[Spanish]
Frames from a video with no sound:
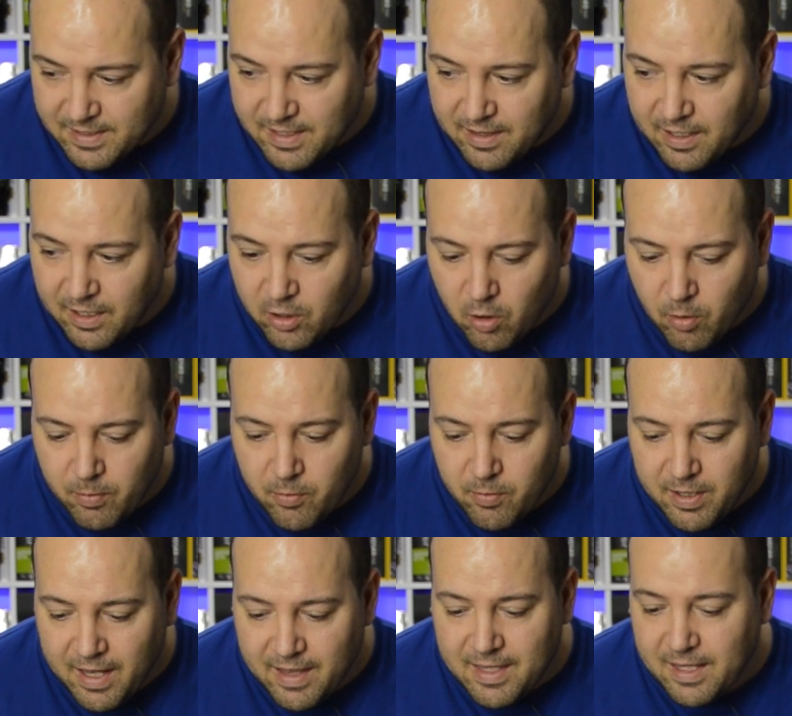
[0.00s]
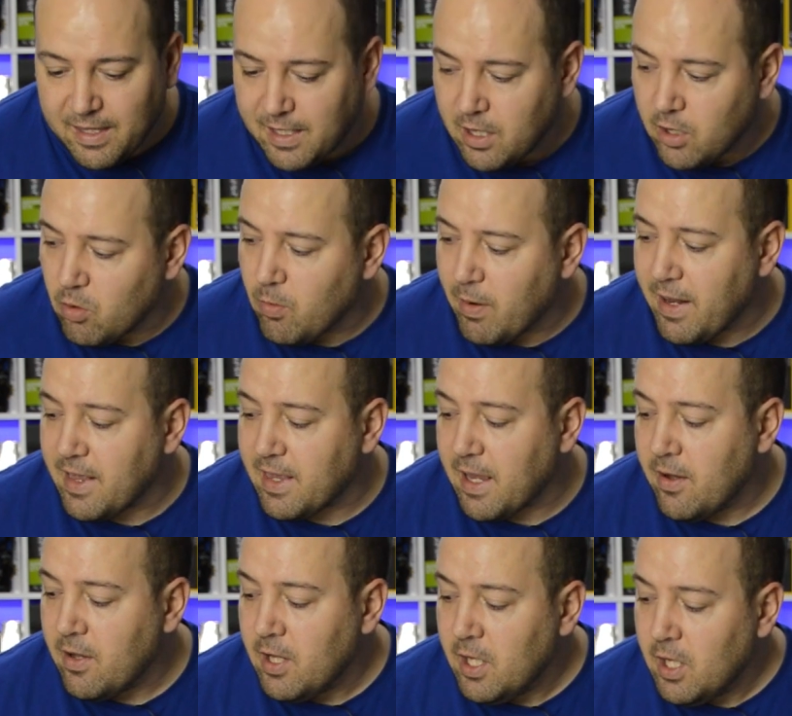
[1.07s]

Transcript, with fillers: es decir, doble unidad de 140.